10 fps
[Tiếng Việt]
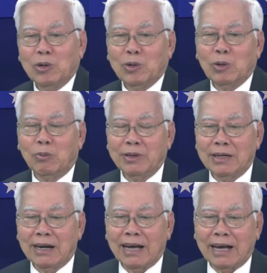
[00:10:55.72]
rồi bây
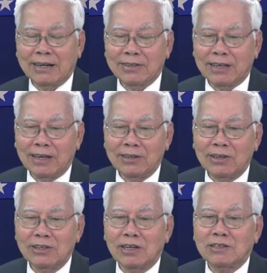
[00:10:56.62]
giờ là hạn chế
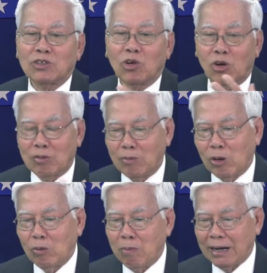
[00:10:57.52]
di dân toàn
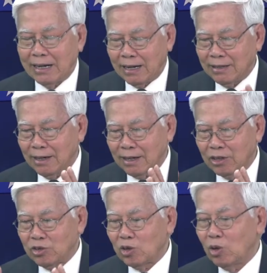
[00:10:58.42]
bộ bằng cách là cái
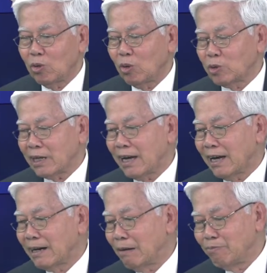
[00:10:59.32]
số cô ta
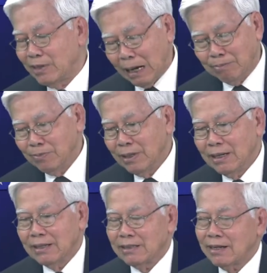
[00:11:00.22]
hàng năm giảm
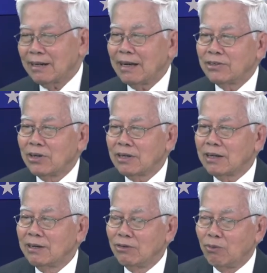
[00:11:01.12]
tức là những cái
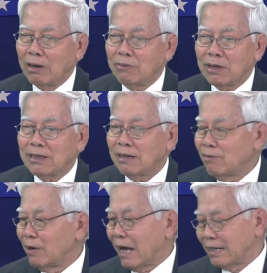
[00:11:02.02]
người quốc
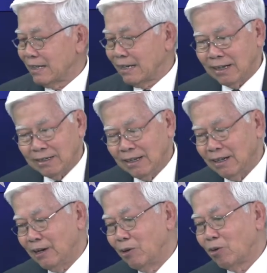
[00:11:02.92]
đều hạn chế hết
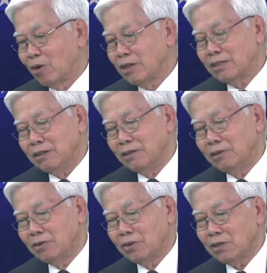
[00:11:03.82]
cái điều đó thì
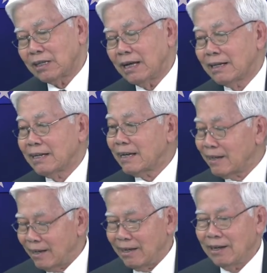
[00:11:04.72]
người ta cắt
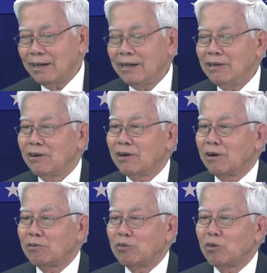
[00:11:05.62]
nghĩa lý do là
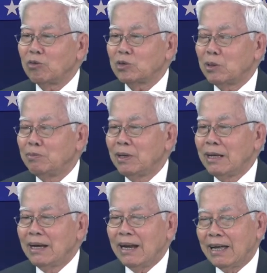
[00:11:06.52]
ông, ông Trump
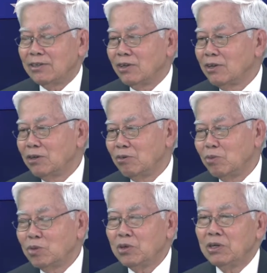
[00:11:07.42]
là những người
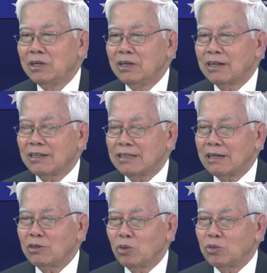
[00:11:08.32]
muốn đưa lên cái chánh
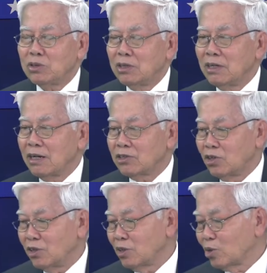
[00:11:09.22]
chủ trương là
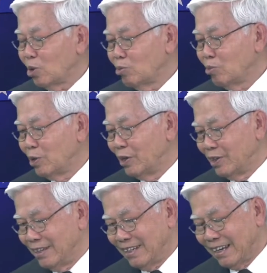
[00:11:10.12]
thượng tôn
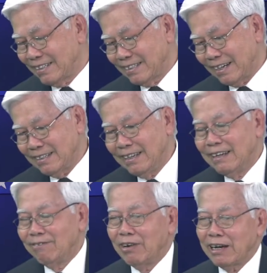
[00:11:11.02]
người da trắng
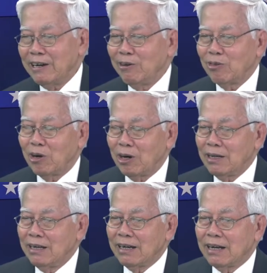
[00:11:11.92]
và cái điều đó
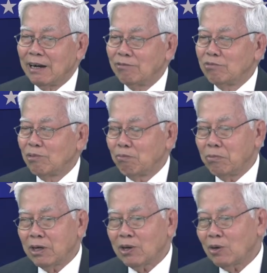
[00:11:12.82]
không
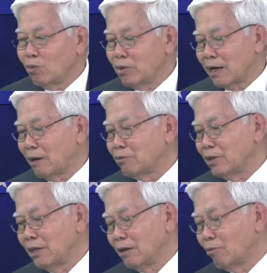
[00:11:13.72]
biết đúng hay không
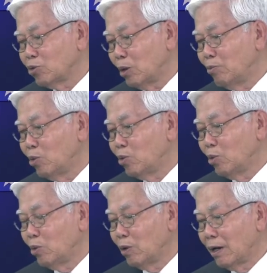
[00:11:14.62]
dĩ nhiên ông Trump luôn
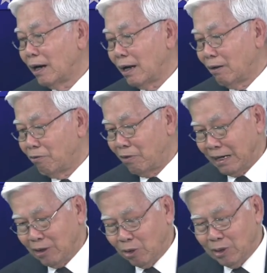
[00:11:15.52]
luôn là
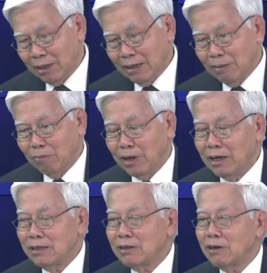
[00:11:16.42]
phản đối mình
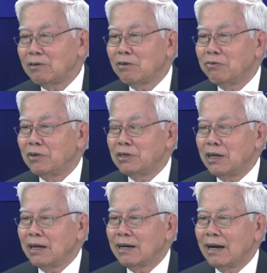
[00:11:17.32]
đứng trên cái phương
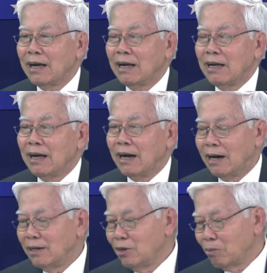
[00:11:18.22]
diện là
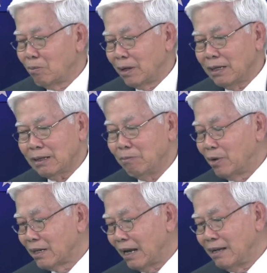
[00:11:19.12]
ở nước Mỹ thì
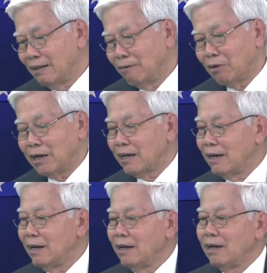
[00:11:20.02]
mình thấy như vậy cái
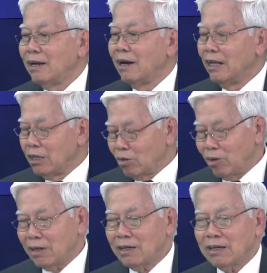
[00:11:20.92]
lý
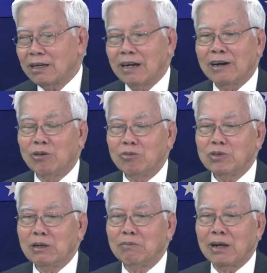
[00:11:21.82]
thuyết thì là đúng
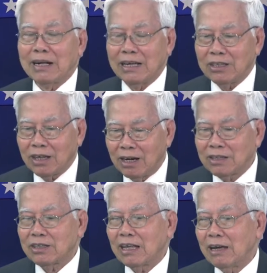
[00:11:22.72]
nhưng mà cái
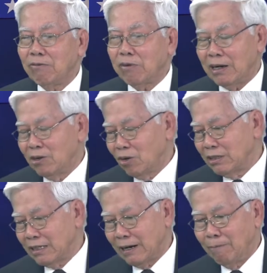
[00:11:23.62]
thực tế phải nói
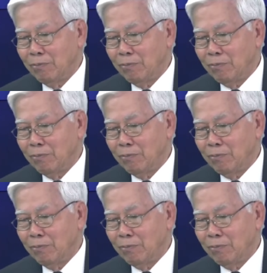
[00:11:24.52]
rằng